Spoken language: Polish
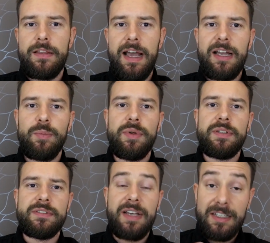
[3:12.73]
tak
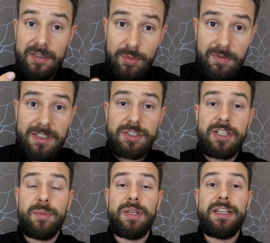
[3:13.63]
by zaakceptować
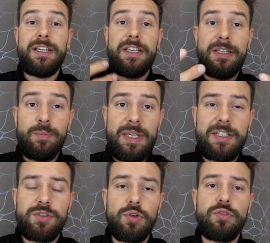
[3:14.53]
siebie i
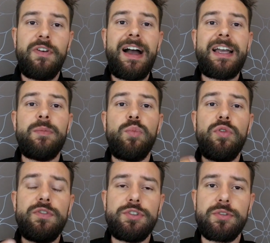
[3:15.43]
mieć odwagę
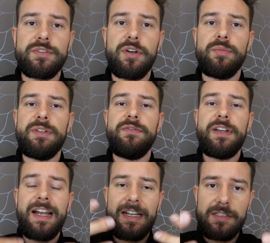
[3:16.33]
mówić o sobie,
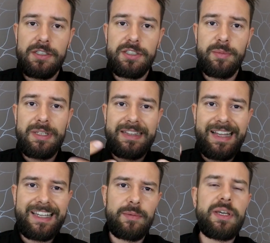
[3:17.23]
wyrażać siebie
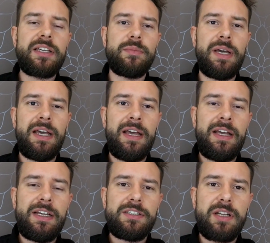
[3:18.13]
takim, jakim
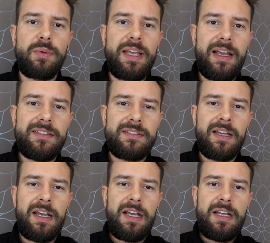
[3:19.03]
się
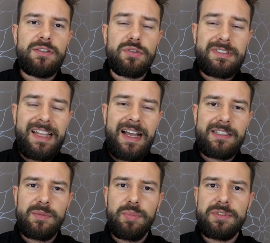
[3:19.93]
jest, co
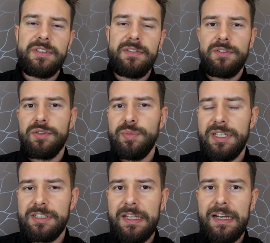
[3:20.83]
także pozytywnie
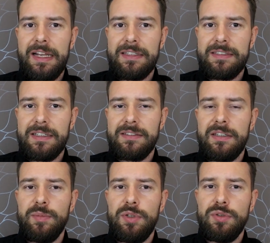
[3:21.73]
odbija się na relacjach z
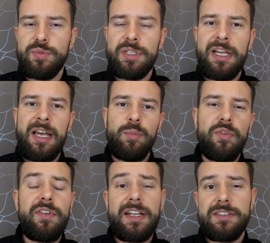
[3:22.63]
innymi ludźmi,
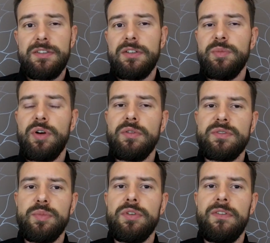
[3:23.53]
bo wreszcie oni mogą
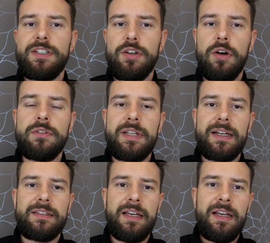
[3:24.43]
zbudować
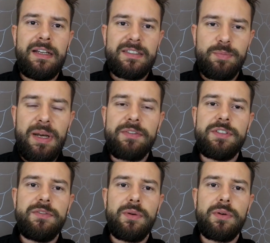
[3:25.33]
kontakt z
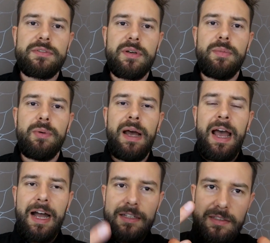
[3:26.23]
prawdziwą osobą,
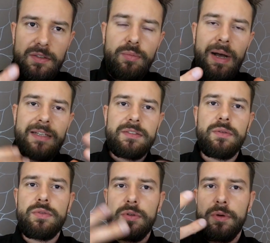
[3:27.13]
a nie z tą
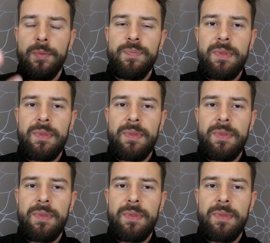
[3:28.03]
maską, którą